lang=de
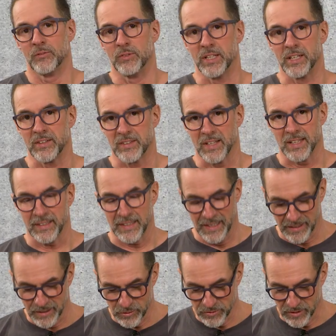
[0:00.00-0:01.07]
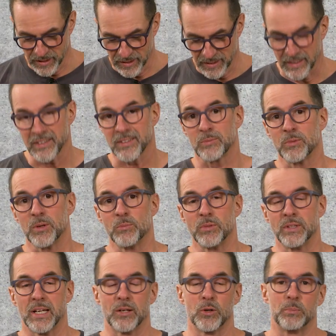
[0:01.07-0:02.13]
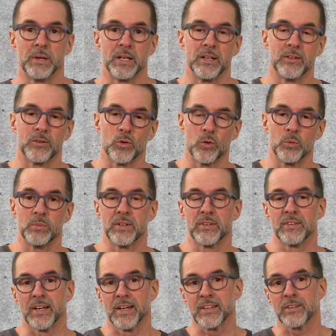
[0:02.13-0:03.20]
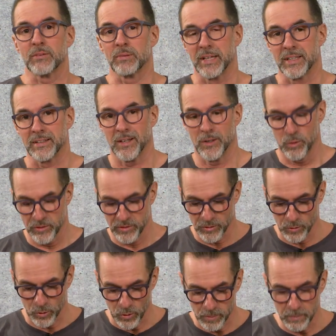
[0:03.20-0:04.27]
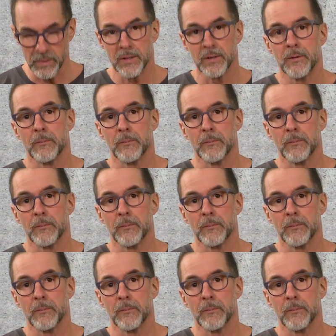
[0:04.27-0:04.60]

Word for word: Wie gesagt, angefangen hat es mit dem Yellow Belly so um das Jahr 2000 rum.